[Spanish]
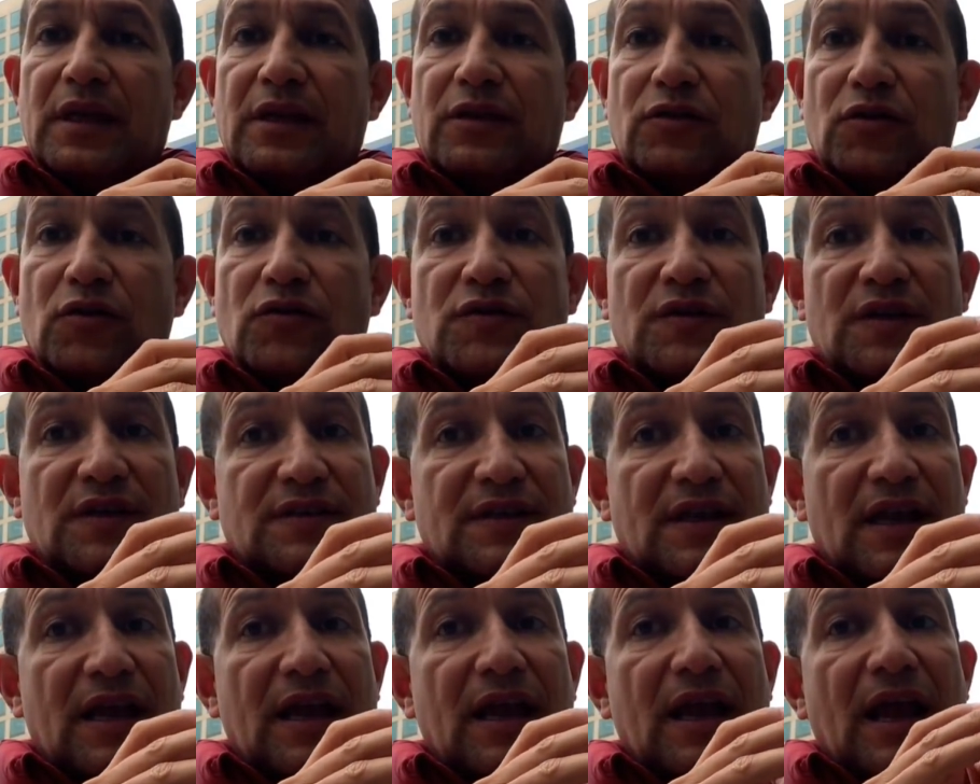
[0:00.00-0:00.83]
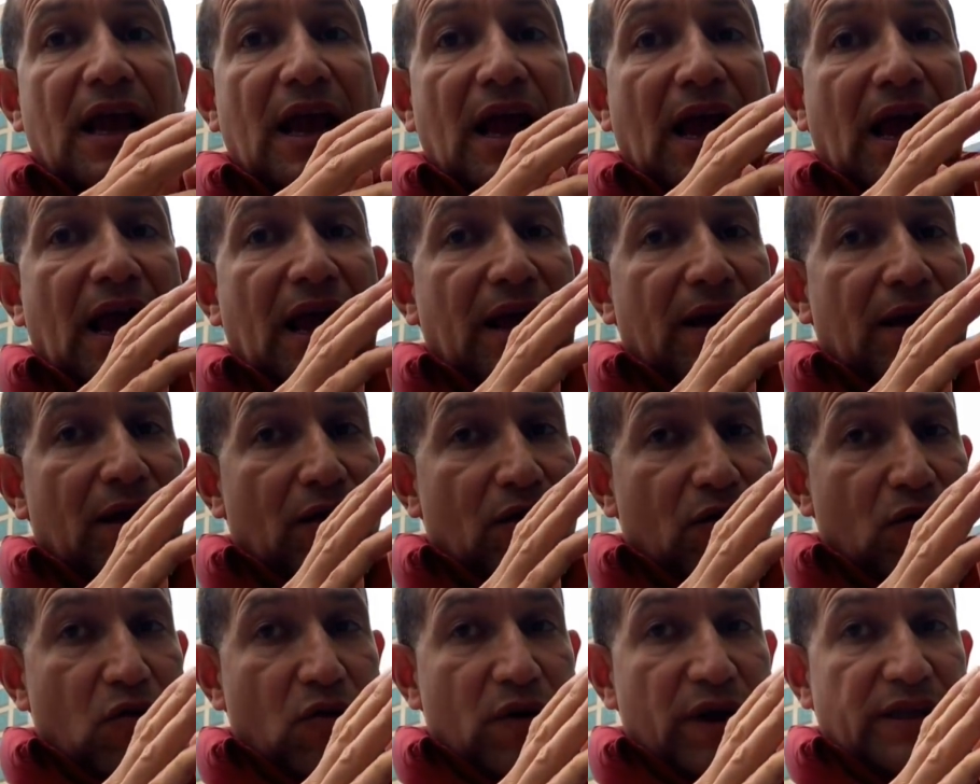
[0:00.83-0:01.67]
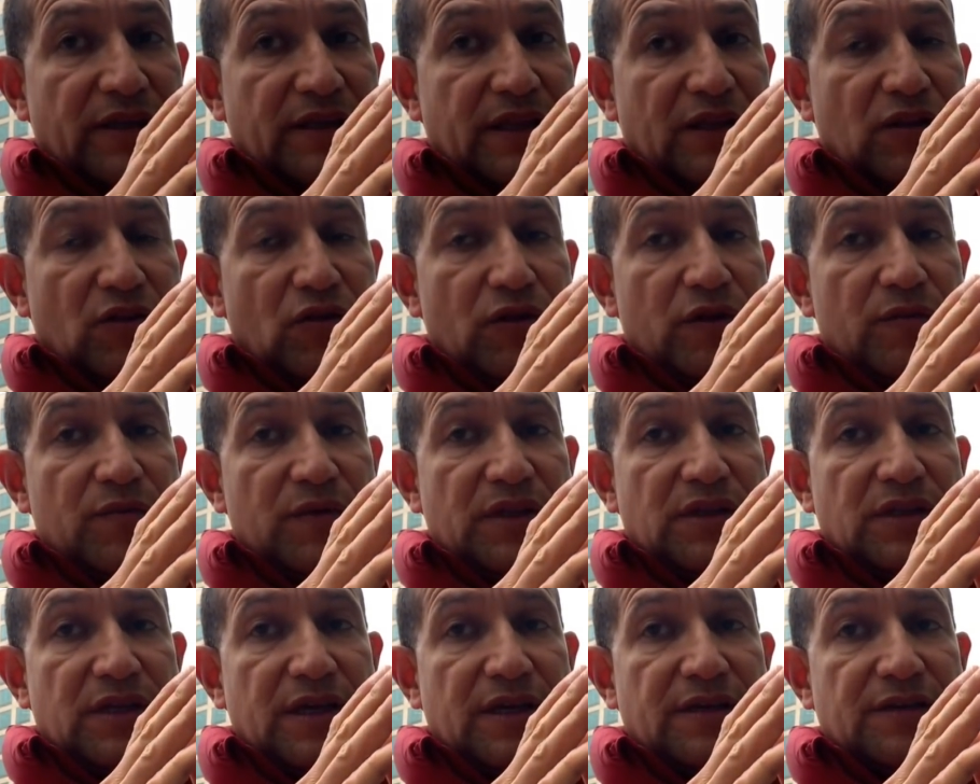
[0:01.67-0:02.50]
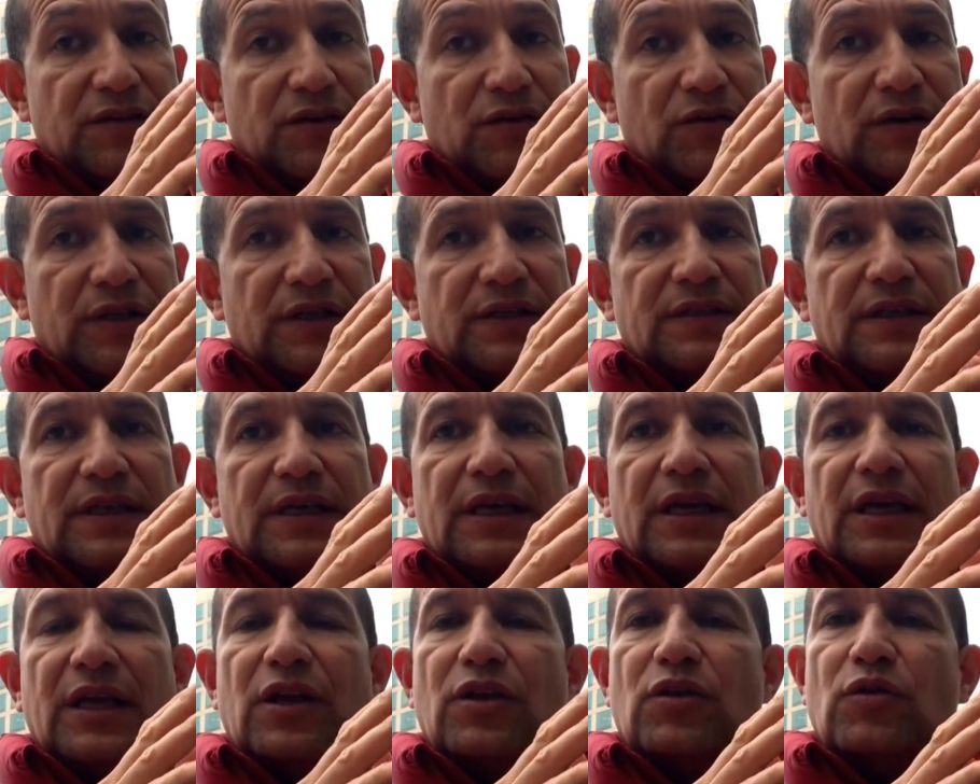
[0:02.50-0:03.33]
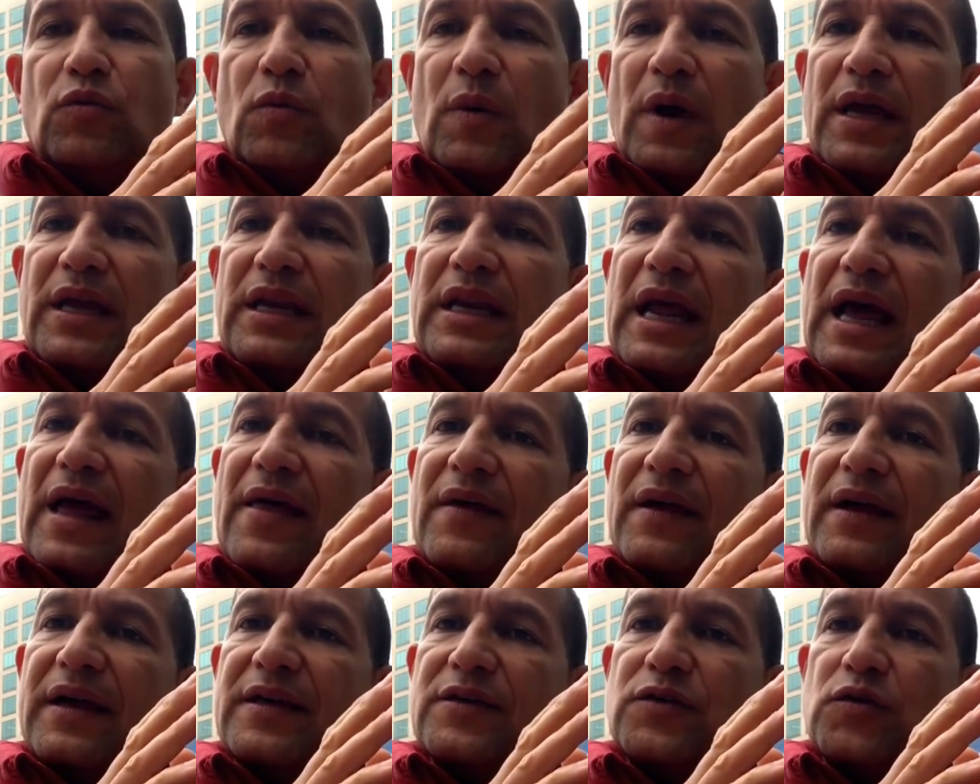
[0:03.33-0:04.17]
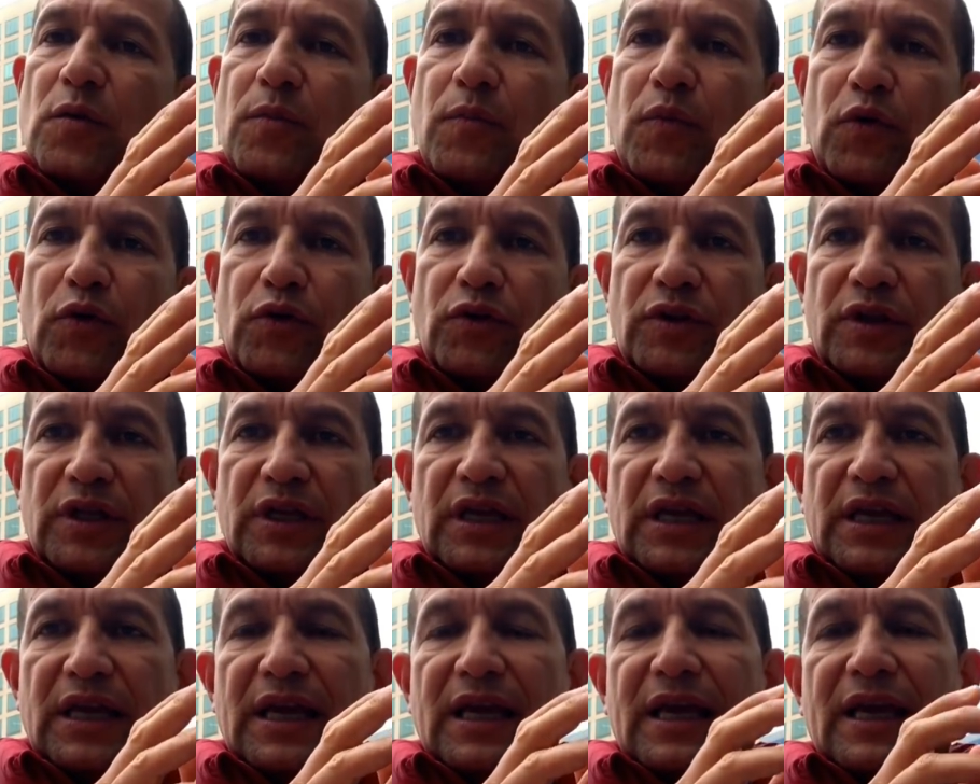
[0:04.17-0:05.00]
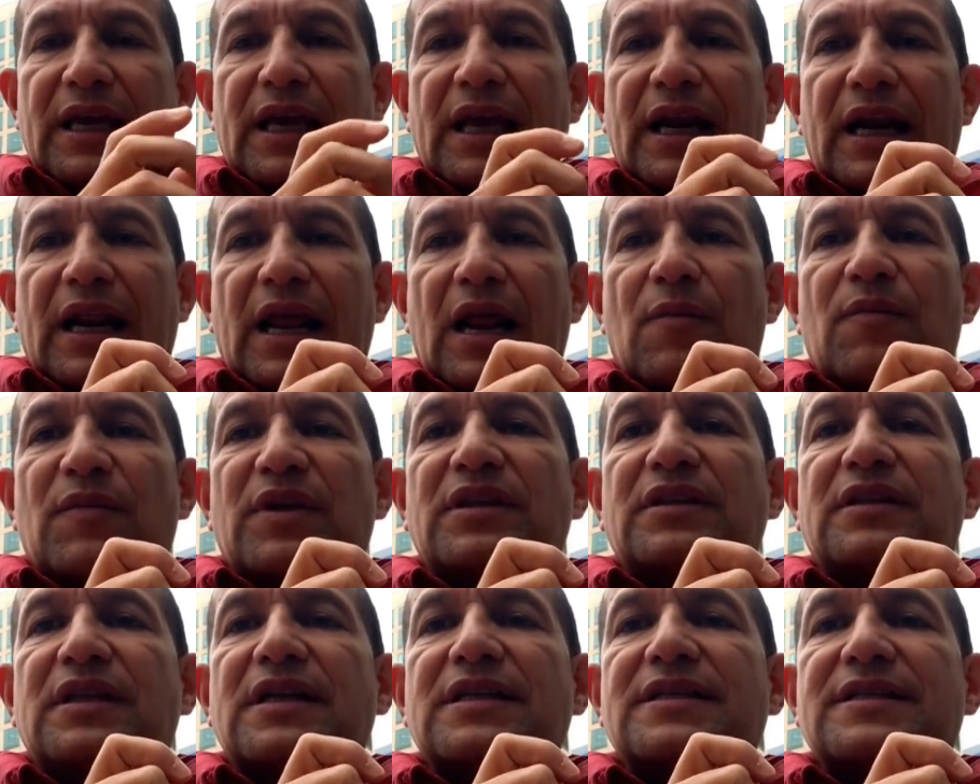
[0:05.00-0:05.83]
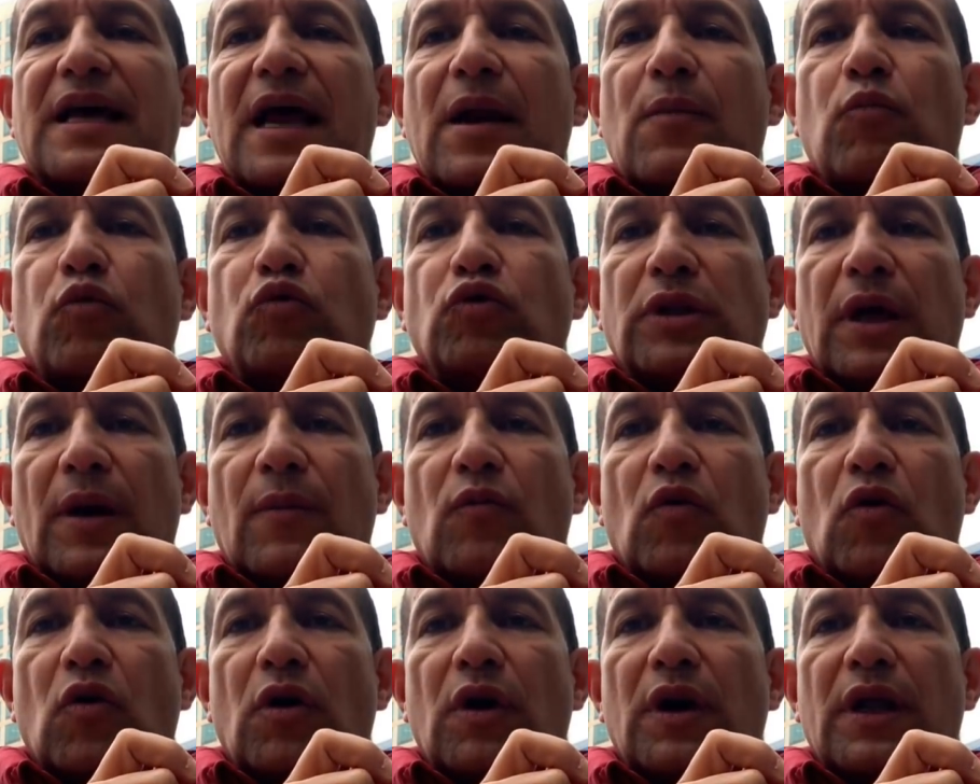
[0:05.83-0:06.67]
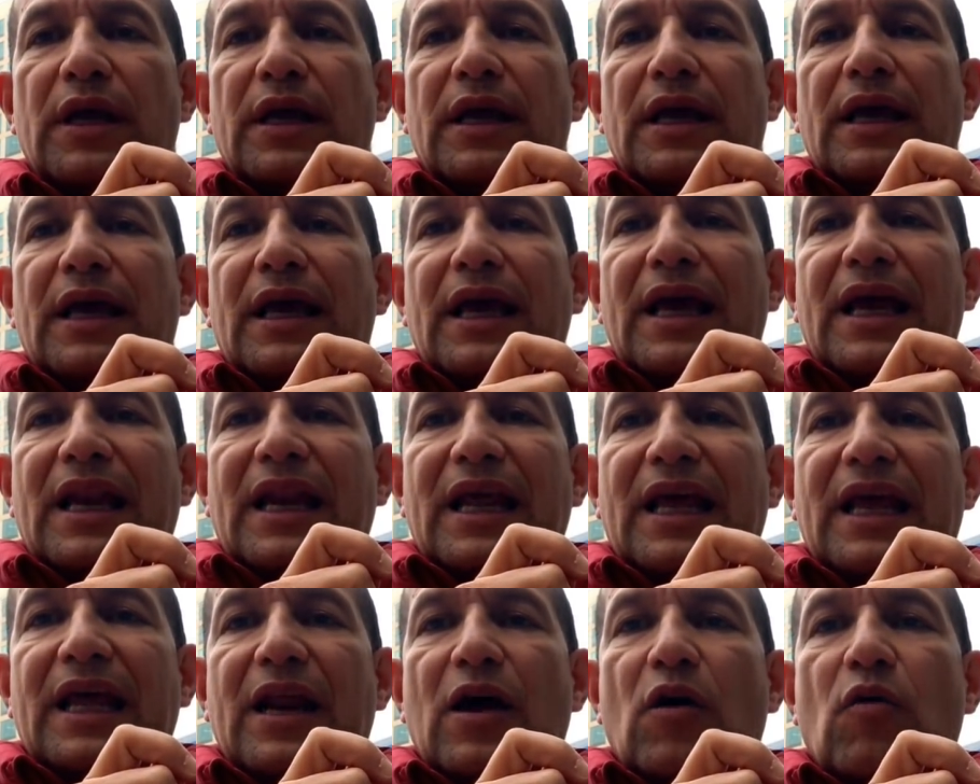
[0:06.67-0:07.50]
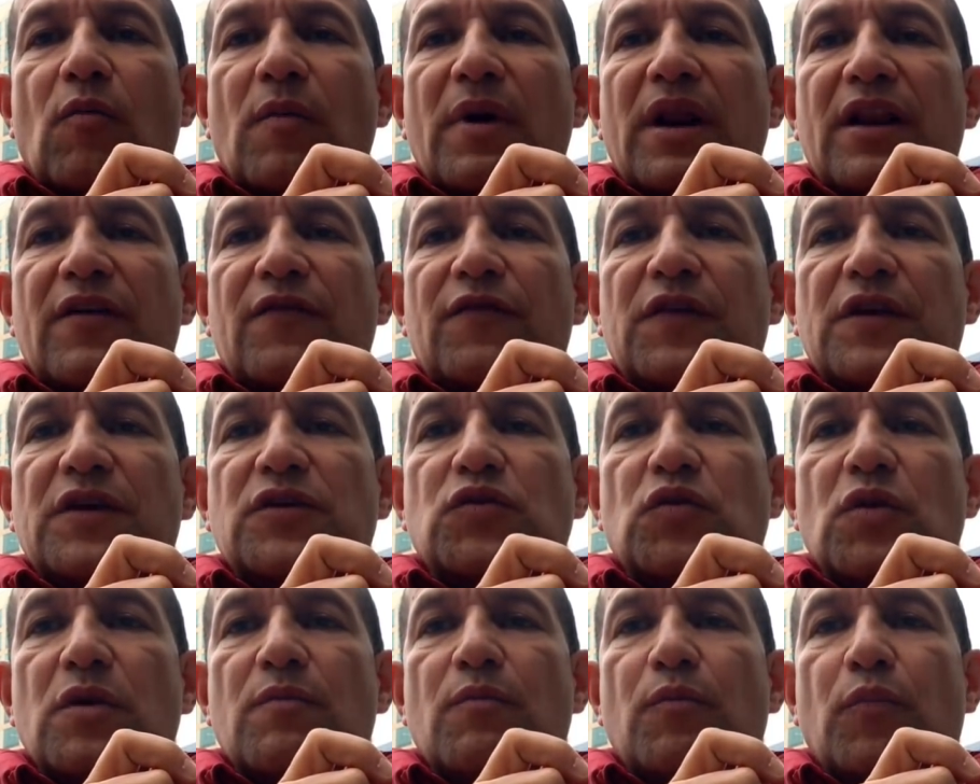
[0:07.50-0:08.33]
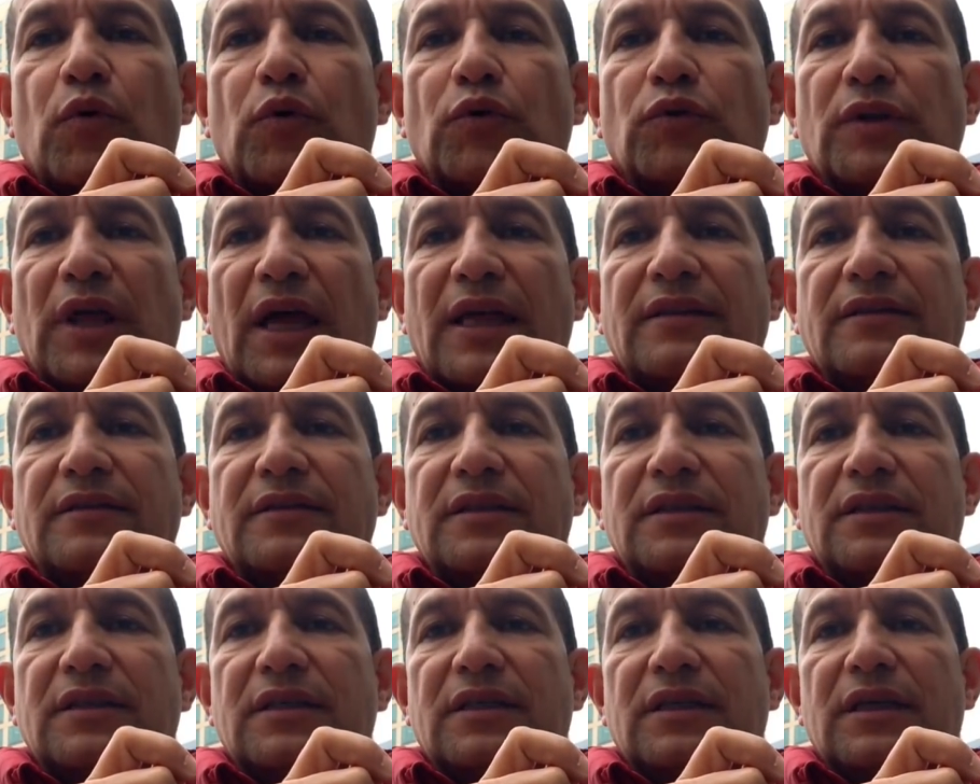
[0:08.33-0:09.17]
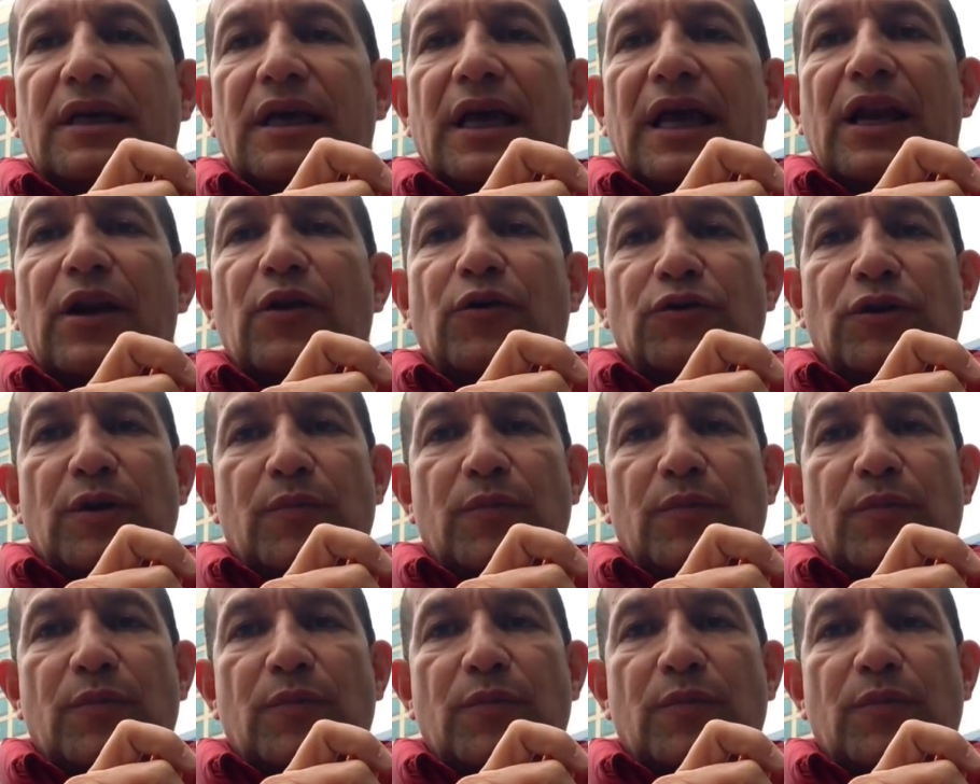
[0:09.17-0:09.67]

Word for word: Entonces, con estas dos investigaciones no hay nada que soporte que realmente el salbutamol genera un beneficio importante en los